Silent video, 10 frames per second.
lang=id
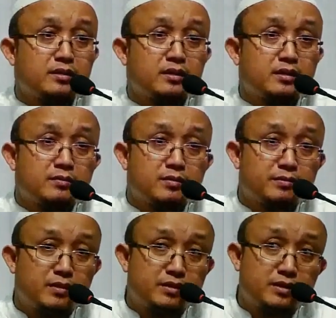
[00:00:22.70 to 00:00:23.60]

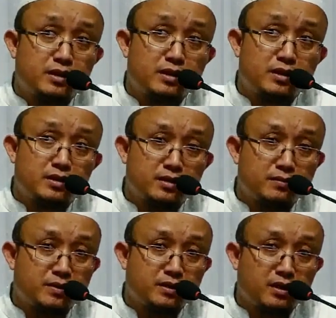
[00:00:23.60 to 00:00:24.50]
membaca dan
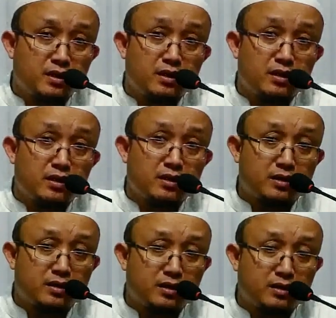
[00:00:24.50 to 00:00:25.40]
mentalaah
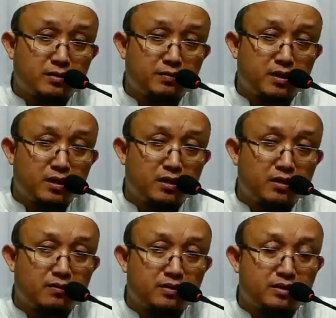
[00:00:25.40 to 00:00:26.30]
Kitabul Akhlak
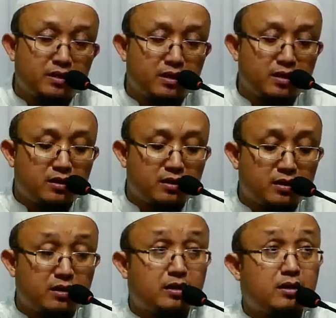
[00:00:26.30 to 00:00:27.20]
Wasiyar
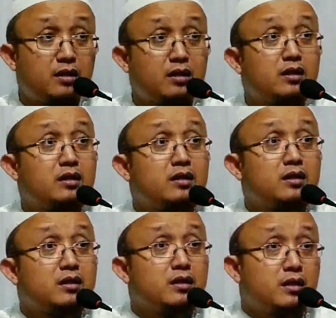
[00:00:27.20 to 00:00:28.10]
karya
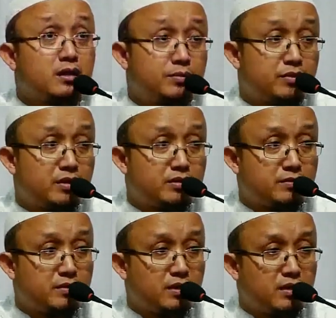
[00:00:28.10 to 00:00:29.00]
Ibnu Hazm
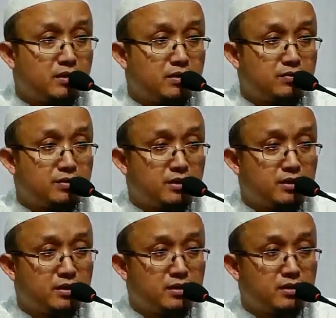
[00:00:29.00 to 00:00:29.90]

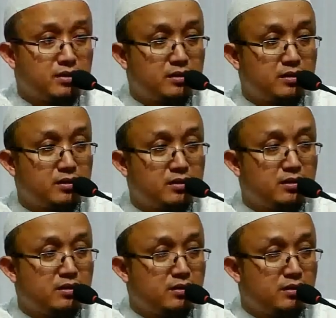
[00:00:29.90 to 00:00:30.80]
Al-Andalusi
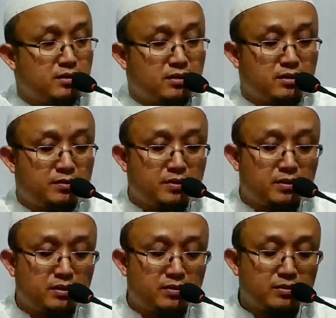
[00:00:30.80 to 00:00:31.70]

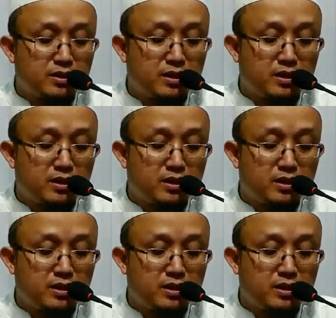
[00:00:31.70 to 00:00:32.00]
rahimallahu taala.